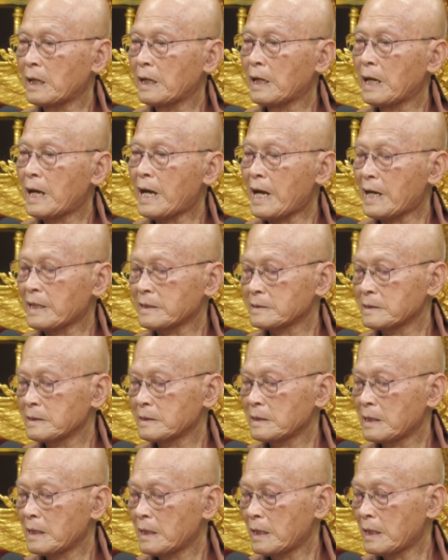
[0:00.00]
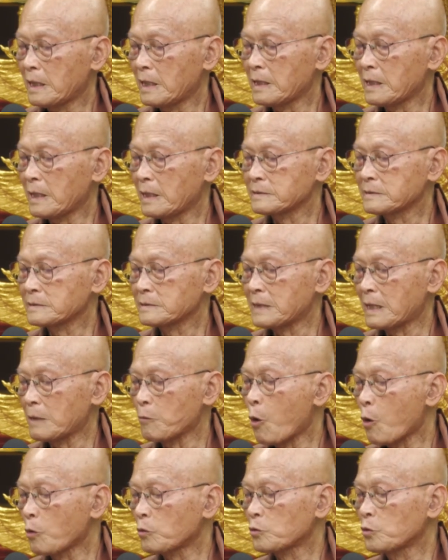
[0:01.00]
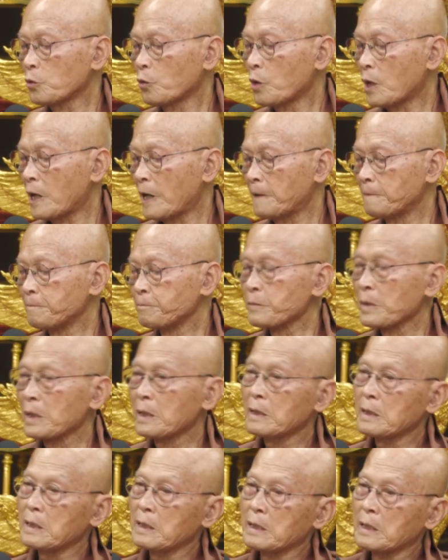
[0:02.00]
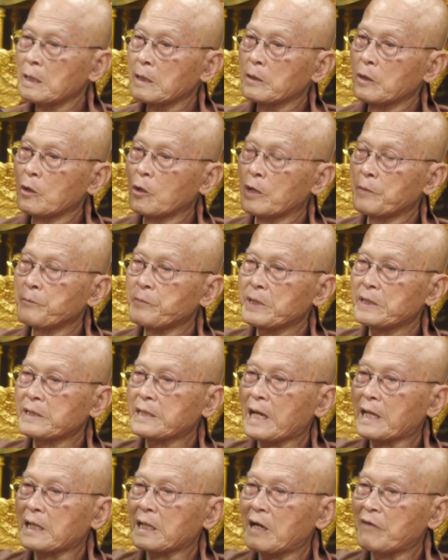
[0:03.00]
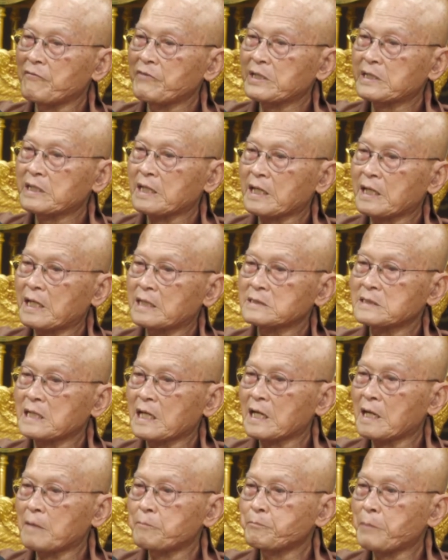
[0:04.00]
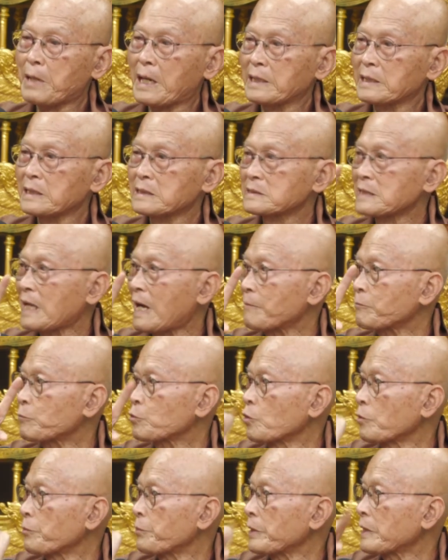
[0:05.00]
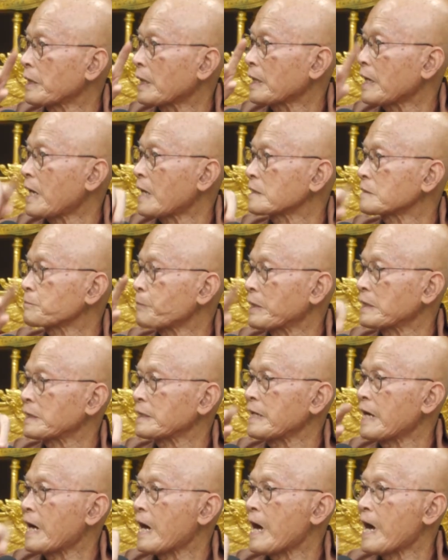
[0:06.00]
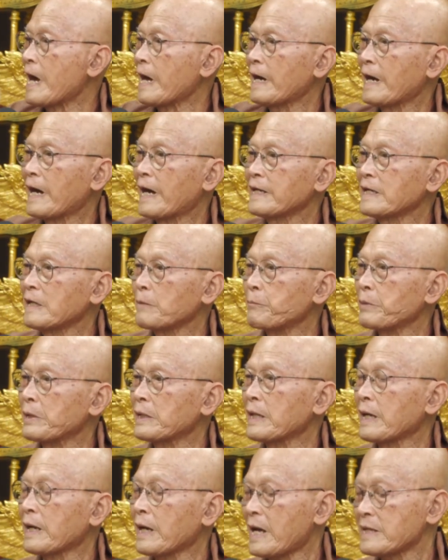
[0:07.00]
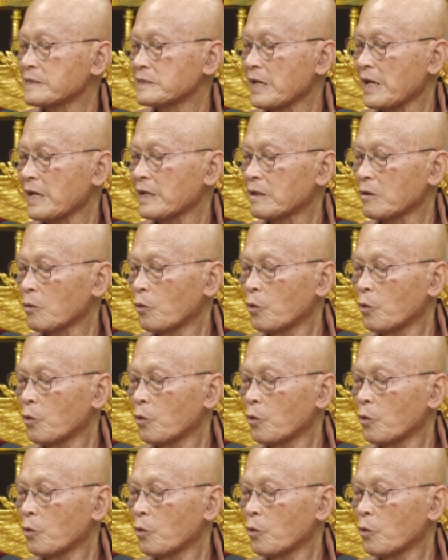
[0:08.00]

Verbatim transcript: ห้าหกตัว โดยมีตักกวิตกสังกปะอีกสามตัวเป็นทางด้านปัญญา อันนี้เป็นทางด้านเจโต